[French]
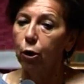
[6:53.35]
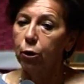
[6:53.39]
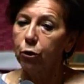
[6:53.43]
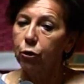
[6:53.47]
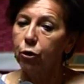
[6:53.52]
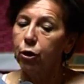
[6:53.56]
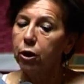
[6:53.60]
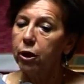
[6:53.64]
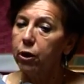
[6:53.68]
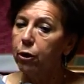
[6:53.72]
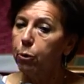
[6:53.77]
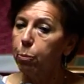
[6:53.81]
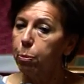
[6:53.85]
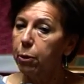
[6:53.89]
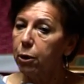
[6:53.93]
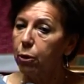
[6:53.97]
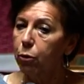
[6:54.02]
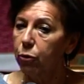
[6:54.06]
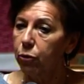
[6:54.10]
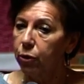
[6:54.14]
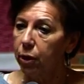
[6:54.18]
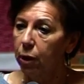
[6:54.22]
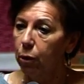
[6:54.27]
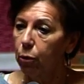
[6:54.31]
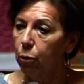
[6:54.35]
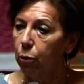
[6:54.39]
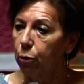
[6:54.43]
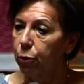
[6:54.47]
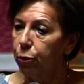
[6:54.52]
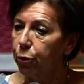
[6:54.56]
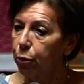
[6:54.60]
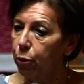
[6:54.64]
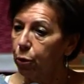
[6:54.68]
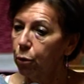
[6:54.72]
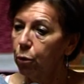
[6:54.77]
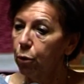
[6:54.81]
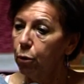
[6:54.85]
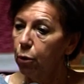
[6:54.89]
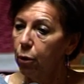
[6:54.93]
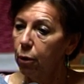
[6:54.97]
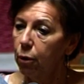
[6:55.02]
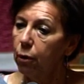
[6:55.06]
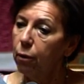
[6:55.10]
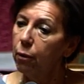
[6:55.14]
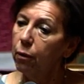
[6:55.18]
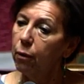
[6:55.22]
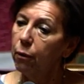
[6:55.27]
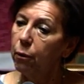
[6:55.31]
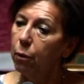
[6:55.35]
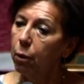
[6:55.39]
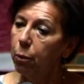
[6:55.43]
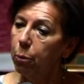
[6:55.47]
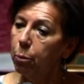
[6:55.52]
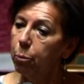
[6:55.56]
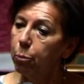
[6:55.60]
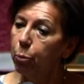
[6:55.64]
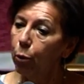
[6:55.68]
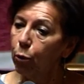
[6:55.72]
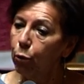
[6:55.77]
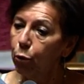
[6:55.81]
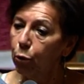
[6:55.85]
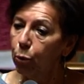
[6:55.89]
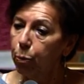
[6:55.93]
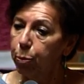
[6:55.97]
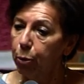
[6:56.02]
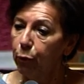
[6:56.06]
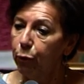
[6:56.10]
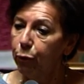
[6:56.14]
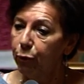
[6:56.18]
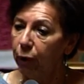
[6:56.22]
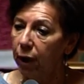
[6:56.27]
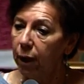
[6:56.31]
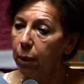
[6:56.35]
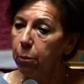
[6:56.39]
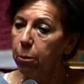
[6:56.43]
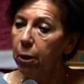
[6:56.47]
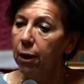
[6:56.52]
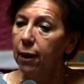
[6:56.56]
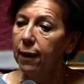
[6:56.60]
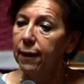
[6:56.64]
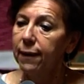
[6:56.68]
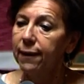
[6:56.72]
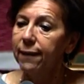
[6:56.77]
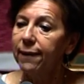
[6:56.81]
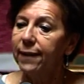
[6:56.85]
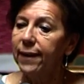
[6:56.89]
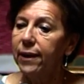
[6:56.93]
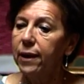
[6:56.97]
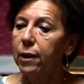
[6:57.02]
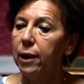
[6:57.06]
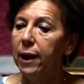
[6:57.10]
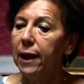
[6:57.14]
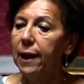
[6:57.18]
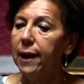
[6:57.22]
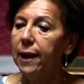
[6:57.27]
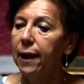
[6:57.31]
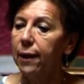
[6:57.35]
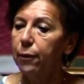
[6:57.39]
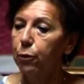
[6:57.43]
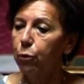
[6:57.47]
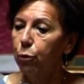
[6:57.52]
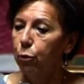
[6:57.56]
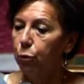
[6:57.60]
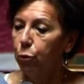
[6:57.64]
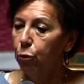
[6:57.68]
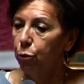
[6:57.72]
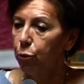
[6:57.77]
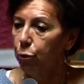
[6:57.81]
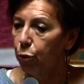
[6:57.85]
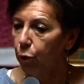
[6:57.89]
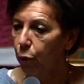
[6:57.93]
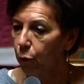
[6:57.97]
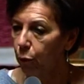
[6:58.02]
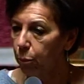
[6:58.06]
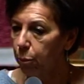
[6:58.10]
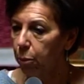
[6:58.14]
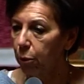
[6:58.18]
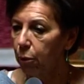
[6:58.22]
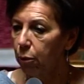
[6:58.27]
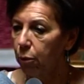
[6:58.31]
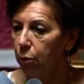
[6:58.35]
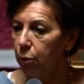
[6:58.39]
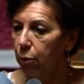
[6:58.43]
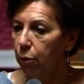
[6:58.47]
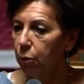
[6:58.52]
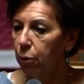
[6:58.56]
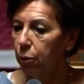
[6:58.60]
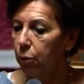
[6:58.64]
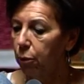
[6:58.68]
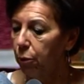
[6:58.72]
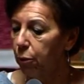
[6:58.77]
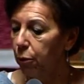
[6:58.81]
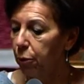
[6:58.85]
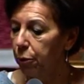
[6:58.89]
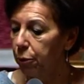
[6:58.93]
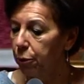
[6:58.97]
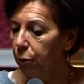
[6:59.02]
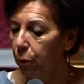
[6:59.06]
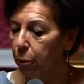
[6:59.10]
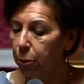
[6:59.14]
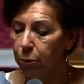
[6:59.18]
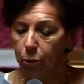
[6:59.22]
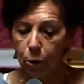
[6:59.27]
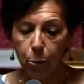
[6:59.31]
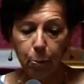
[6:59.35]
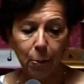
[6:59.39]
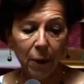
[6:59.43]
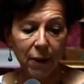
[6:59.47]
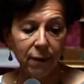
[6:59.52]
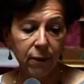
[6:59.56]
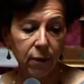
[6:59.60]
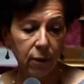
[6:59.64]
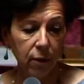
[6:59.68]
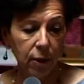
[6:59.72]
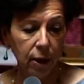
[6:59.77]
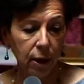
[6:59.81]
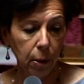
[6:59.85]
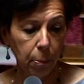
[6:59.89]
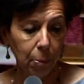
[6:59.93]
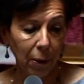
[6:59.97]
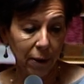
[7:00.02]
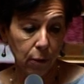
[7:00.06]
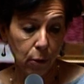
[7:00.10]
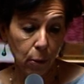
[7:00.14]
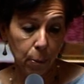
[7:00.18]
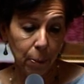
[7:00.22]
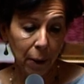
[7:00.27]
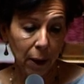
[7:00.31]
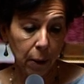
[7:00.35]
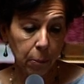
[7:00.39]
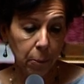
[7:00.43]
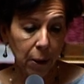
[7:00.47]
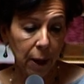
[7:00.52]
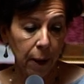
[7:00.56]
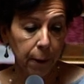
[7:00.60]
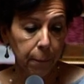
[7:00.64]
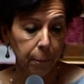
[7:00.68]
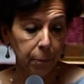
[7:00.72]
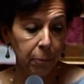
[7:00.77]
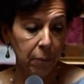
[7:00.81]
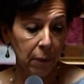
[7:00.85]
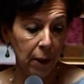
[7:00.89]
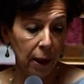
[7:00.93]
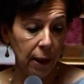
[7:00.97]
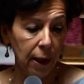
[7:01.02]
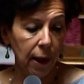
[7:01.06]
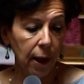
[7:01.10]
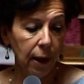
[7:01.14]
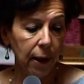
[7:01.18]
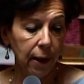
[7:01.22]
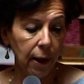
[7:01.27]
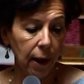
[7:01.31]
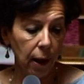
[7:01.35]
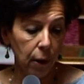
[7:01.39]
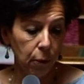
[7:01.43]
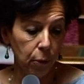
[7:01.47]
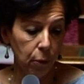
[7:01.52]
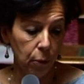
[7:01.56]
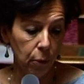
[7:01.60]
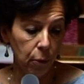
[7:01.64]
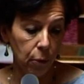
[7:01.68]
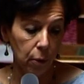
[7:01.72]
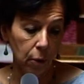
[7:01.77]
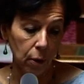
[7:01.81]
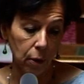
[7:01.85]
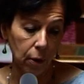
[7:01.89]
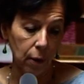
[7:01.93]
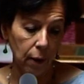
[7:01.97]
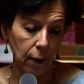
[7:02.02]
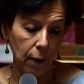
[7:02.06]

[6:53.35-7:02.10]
Ce qui explique aussi le taux euh, beaucoup plus faible, c'est qu'il y a de nombreuses personnes qui passent le permis. Il y a eu